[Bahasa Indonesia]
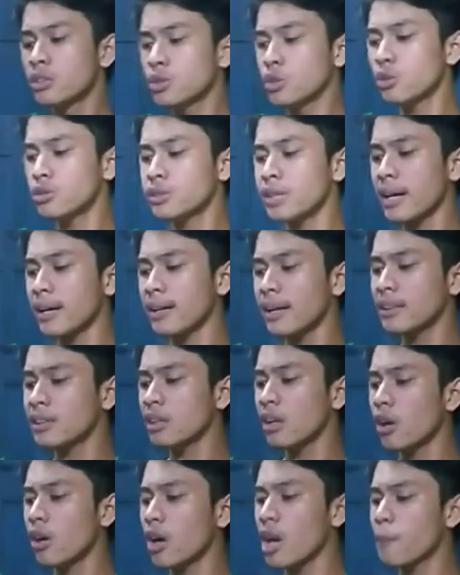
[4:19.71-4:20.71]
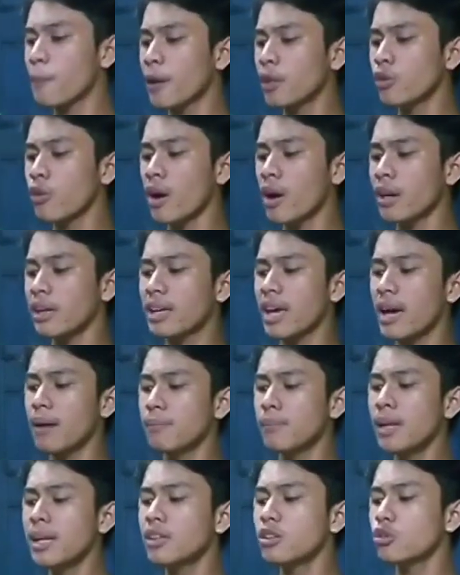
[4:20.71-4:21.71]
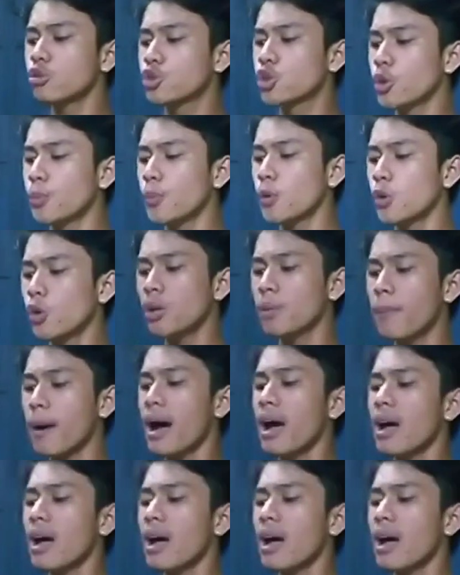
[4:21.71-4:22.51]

Cucak Ranting Lokal Banyuwangi Gambling 75